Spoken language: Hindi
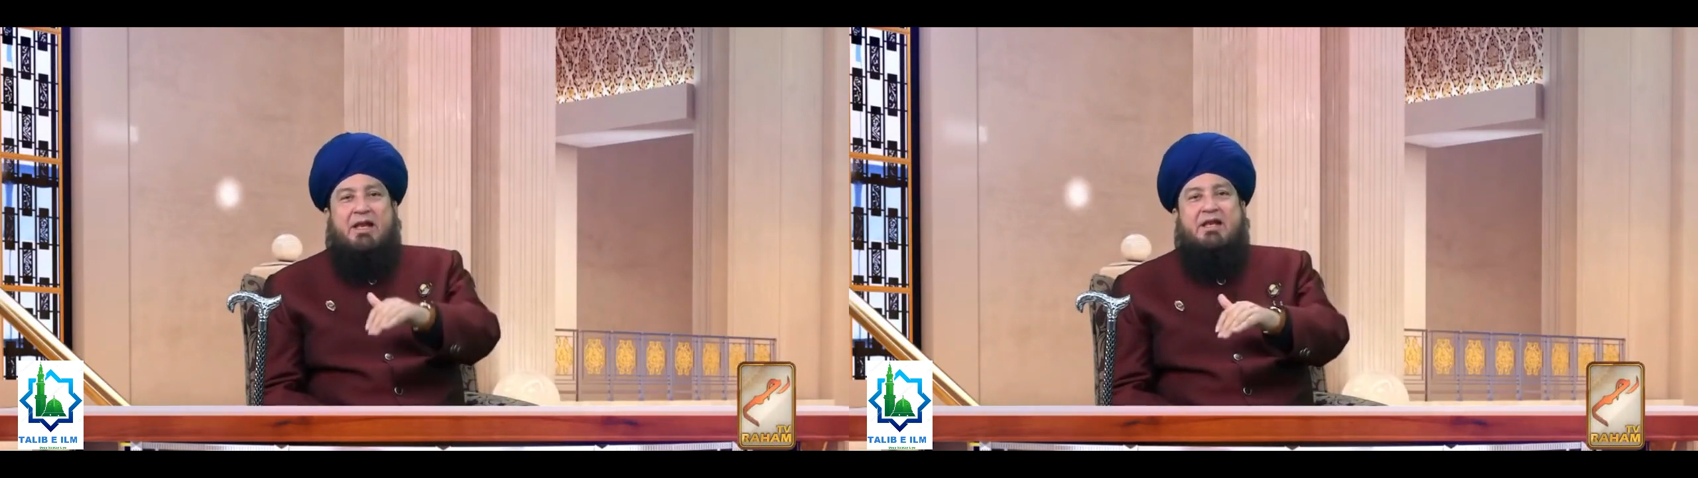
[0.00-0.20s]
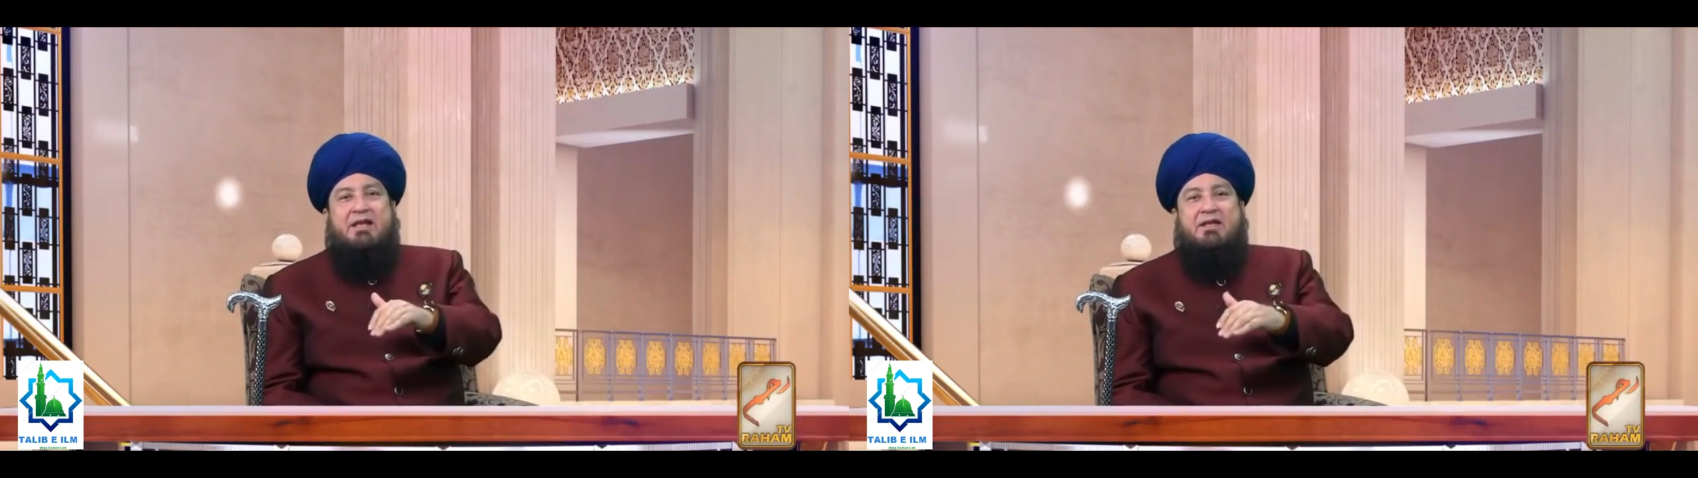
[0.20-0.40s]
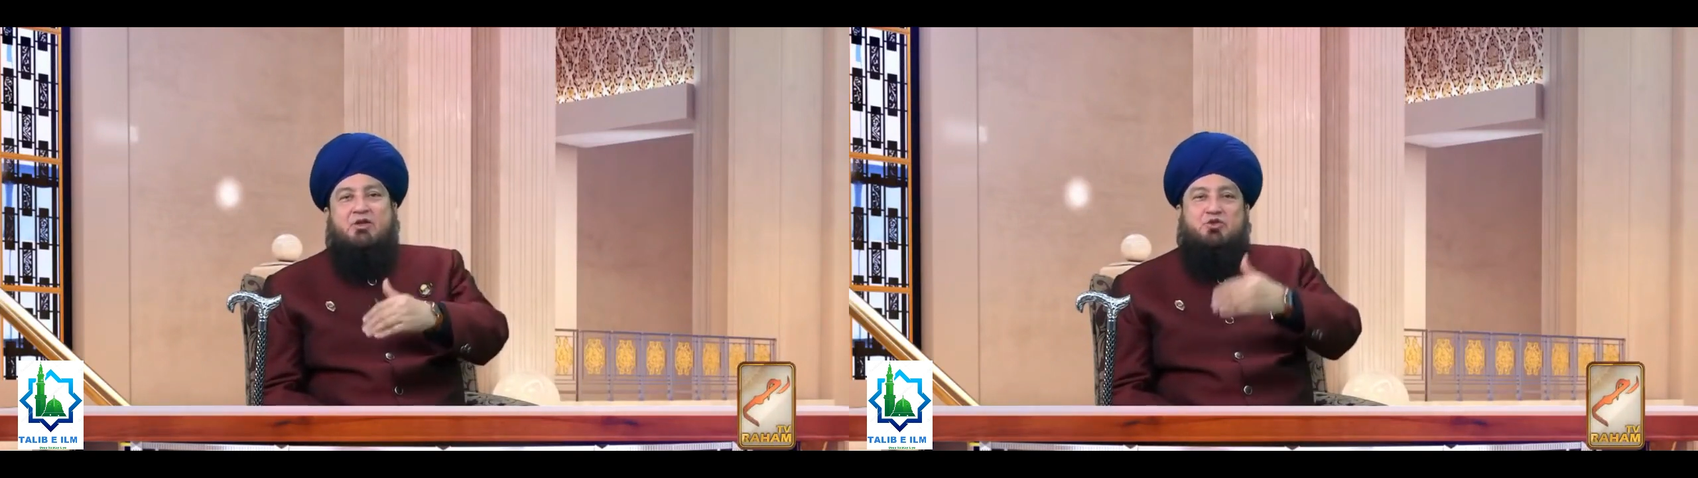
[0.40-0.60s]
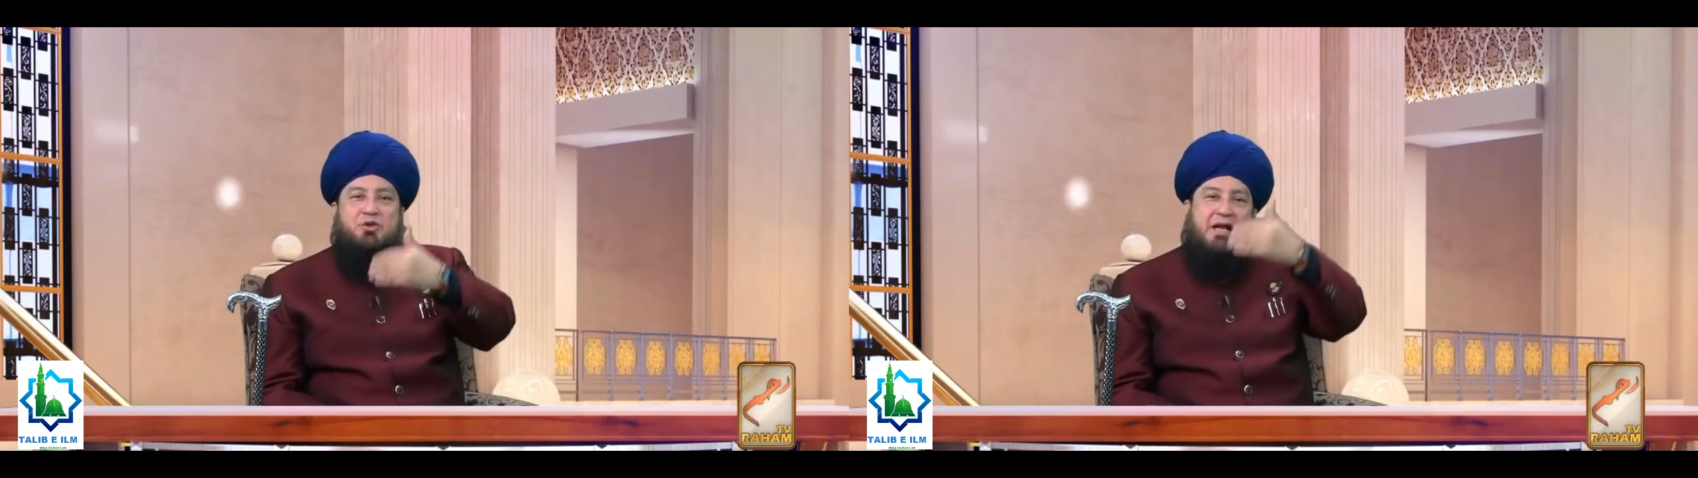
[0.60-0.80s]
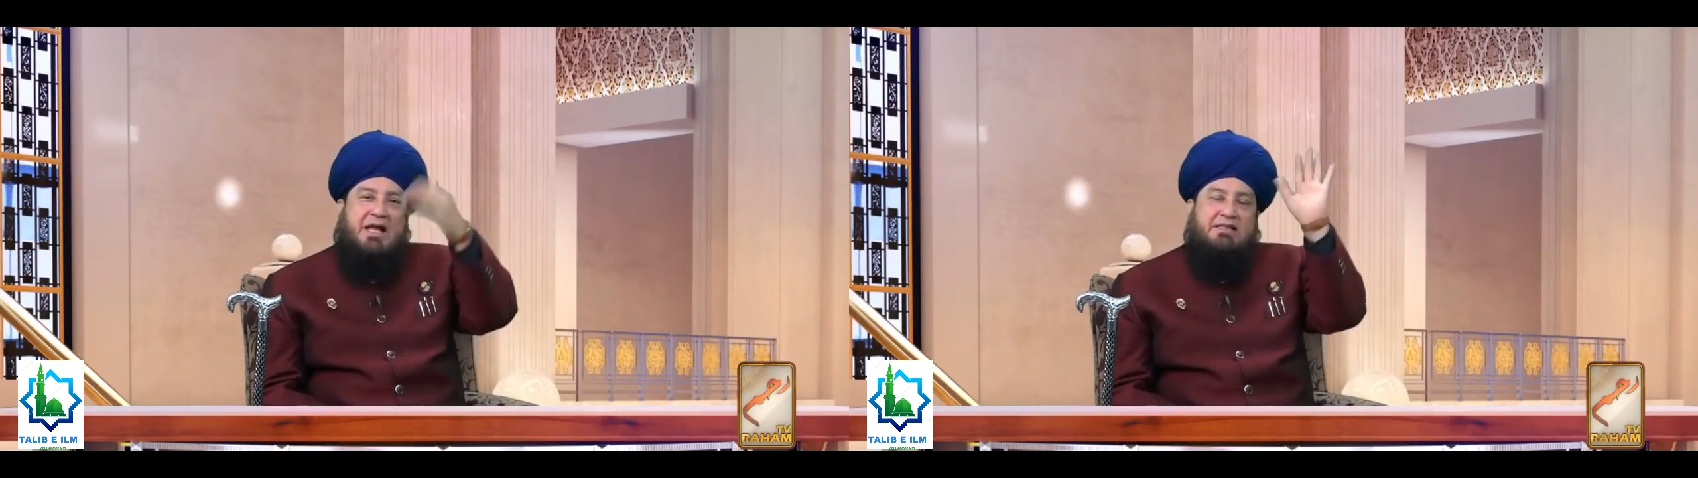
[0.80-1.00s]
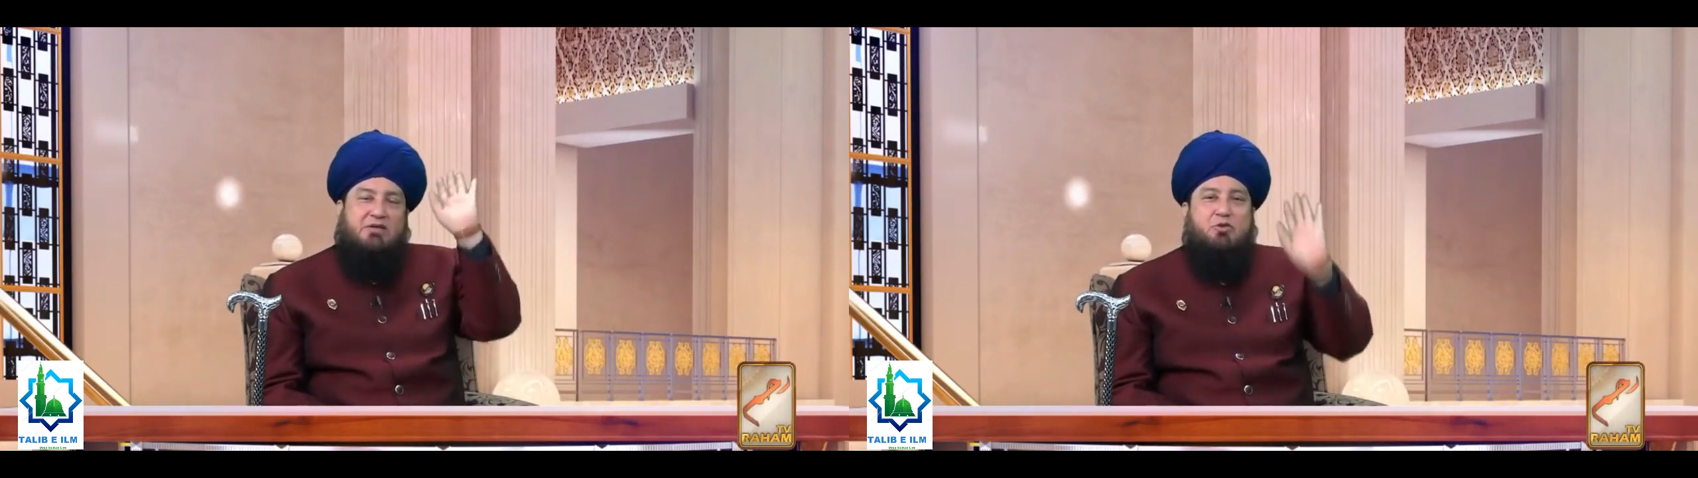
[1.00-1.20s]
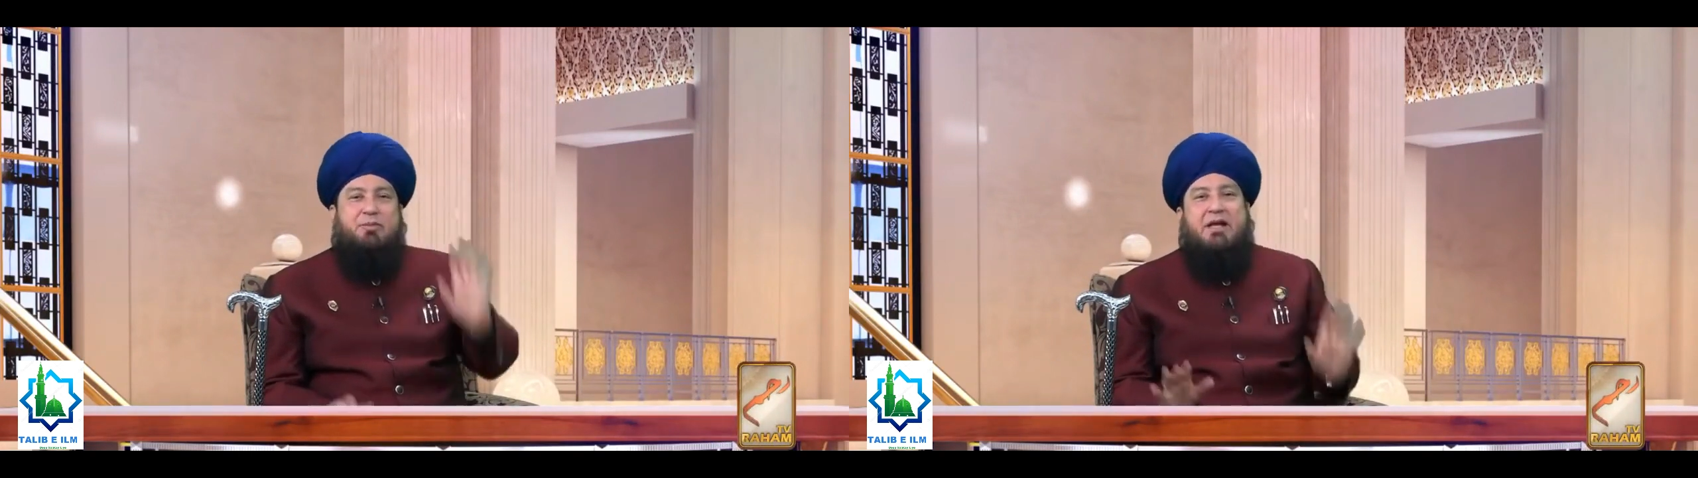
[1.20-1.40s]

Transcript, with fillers: डाल दें तो रात तक वो